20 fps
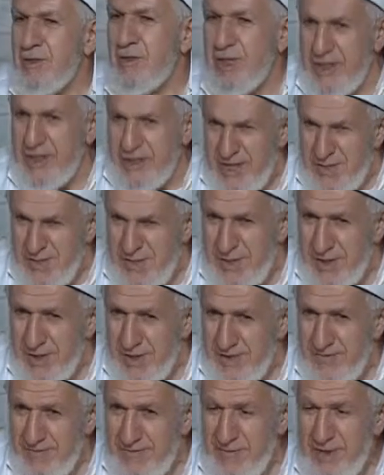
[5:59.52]
Öyle değil mi?
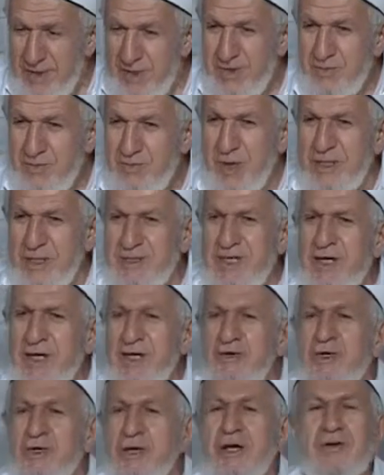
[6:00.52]
Masaya
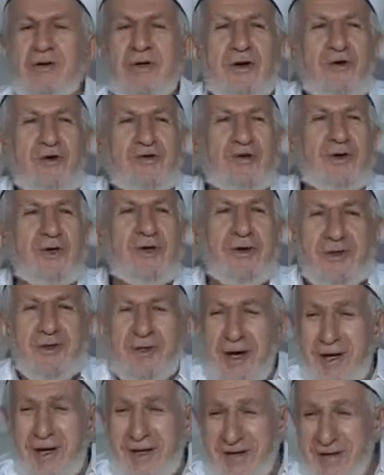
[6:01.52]
güle güle
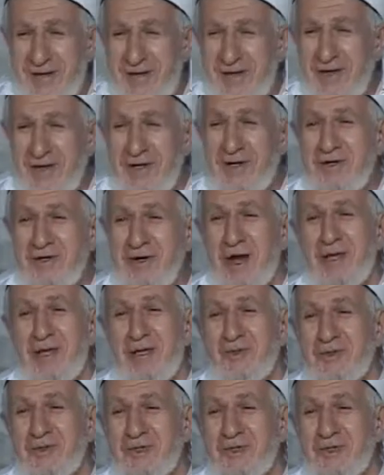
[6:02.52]
oturuyorlar. Kanlı